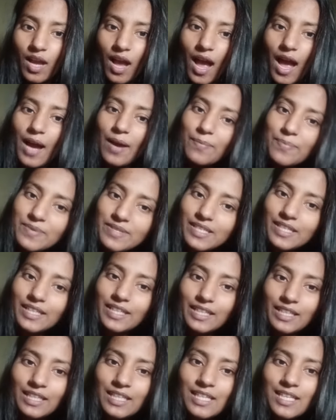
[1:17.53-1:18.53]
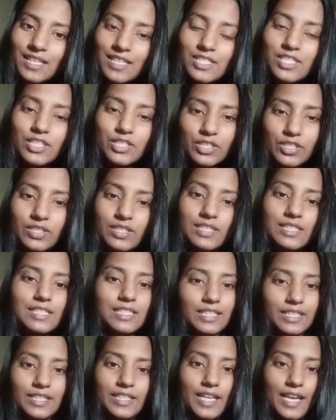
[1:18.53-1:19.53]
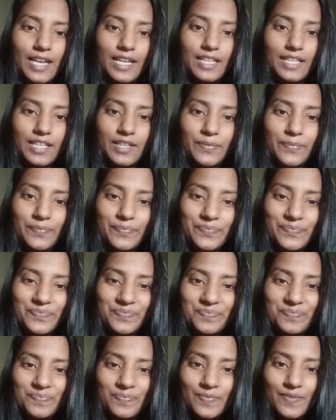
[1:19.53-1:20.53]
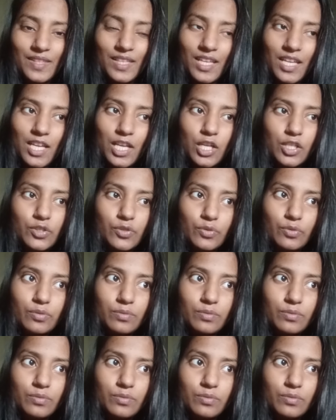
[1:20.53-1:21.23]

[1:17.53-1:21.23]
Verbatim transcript: आपसे ही सजेशंस लेने आएंगे सो